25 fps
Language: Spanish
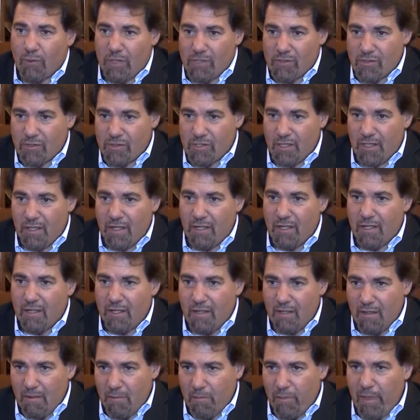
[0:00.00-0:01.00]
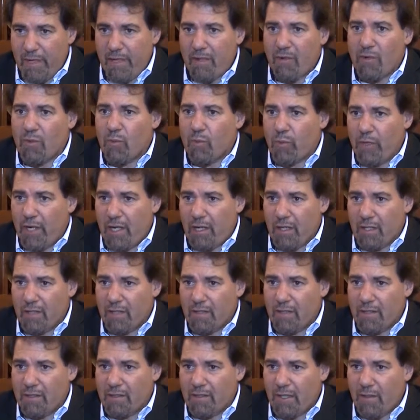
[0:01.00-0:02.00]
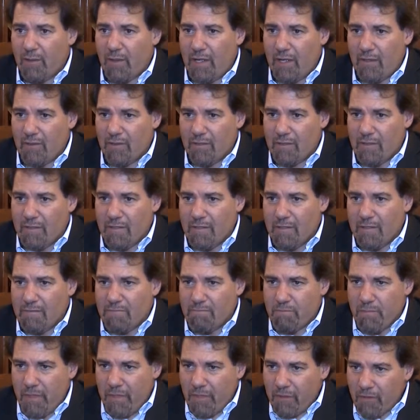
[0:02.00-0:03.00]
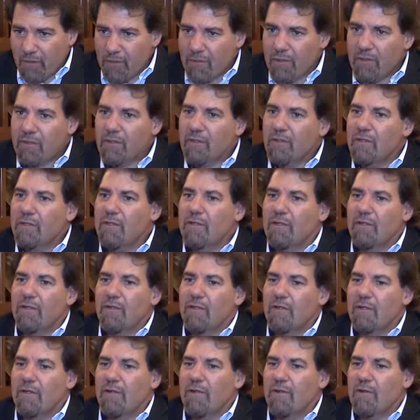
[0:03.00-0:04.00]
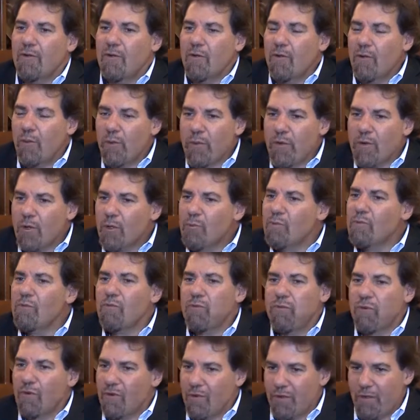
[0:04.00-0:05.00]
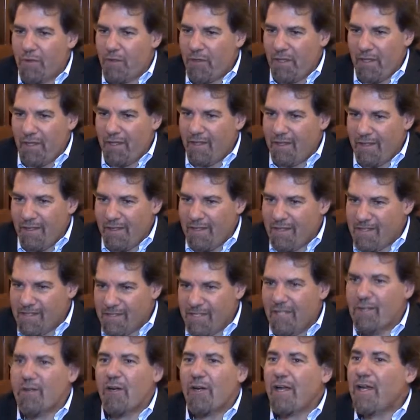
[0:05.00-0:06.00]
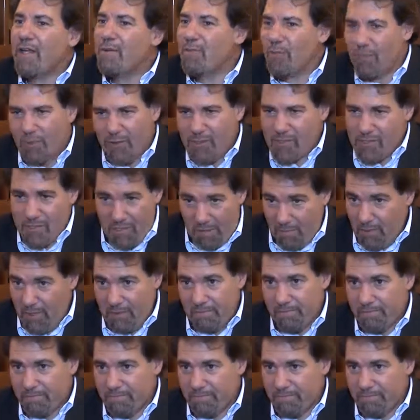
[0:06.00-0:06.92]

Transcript: una sociedad para incorporar gente al trabajo. Pero no, no lo veo como un foco de se nos cae el mundo encima.